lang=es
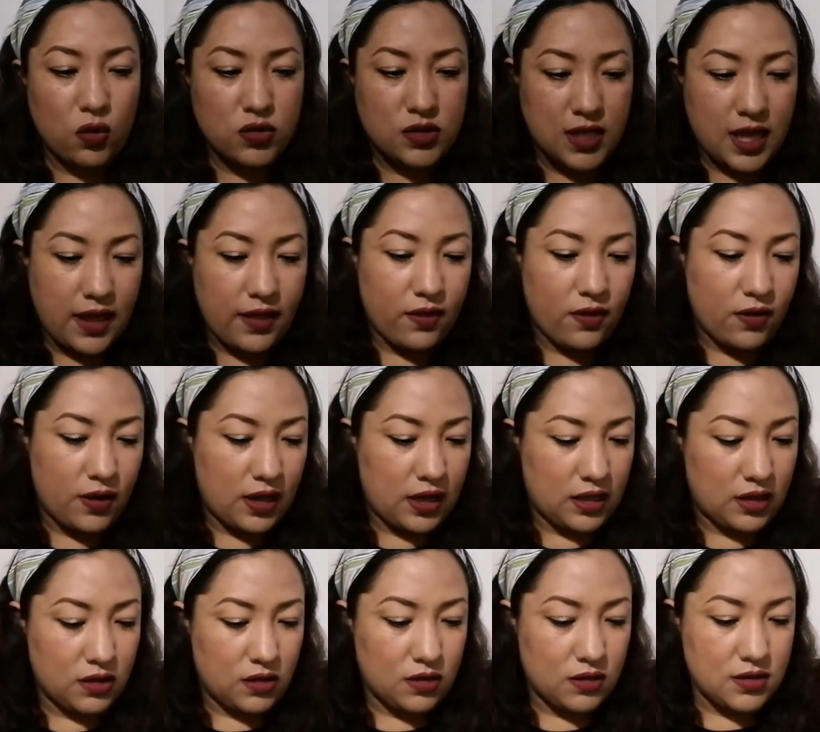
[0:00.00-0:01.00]
usado,
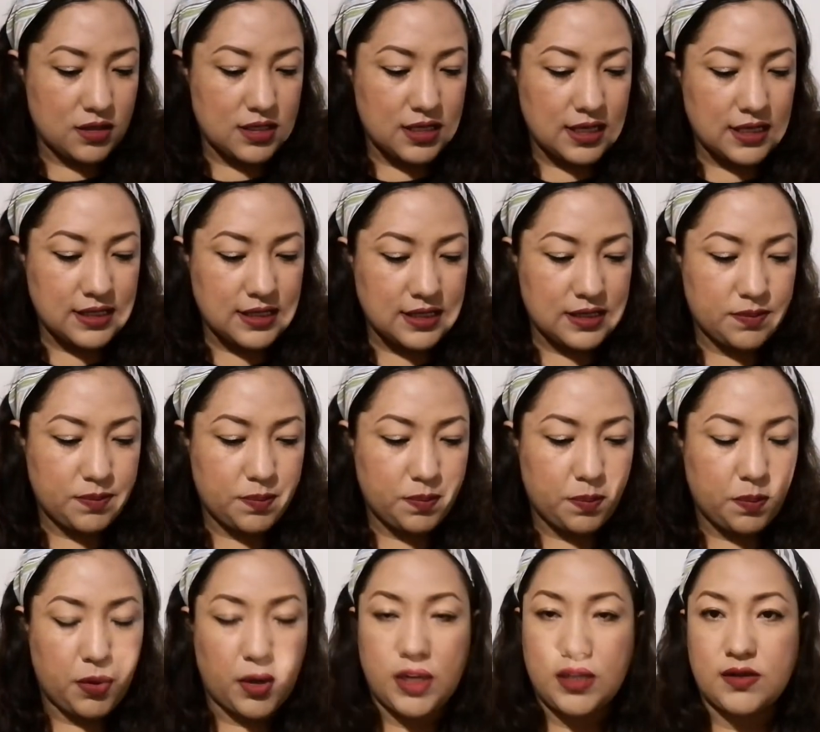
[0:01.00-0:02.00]
entonces
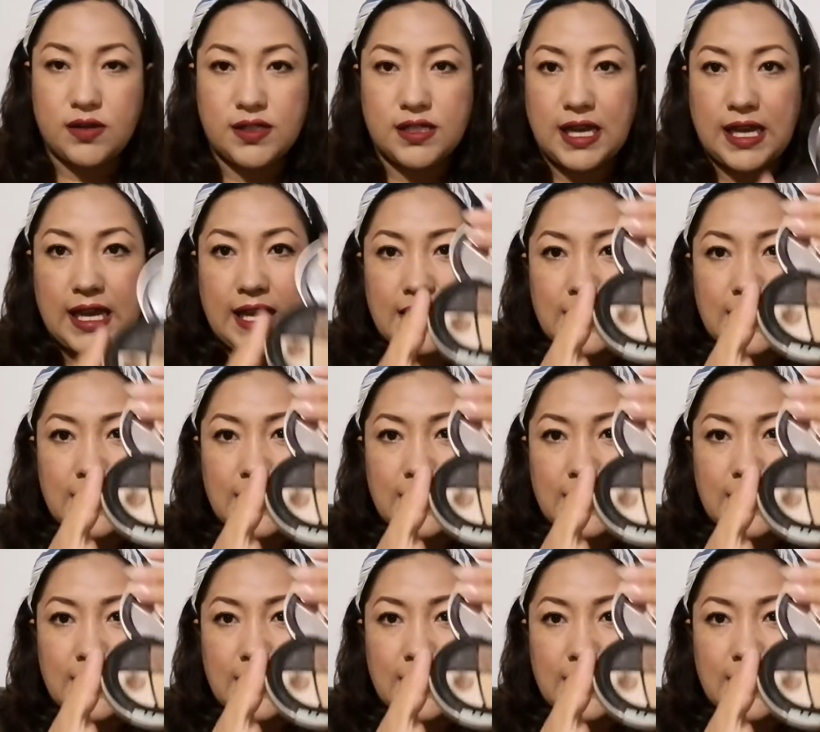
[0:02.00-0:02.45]
por eso es que